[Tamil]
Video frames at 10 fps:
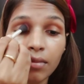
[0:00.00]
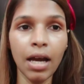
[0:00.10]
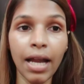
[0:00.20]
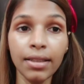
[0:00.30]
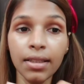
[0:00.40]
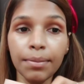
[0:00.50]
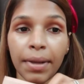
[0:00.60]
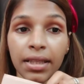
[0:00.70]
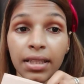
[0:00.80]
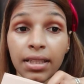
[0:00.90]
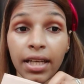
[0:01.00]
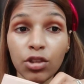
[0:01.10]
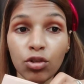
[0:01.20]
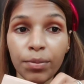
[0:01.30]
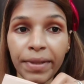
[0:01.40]
அண்ட் தென் பார்த்தீங்கன்னா
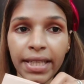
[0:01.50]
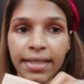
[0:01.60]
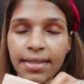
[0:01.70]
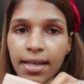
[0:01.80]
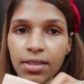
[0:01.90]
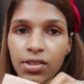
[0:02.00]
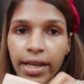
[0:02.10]
இந்த ஒரு பீச் கலர் ஷேடு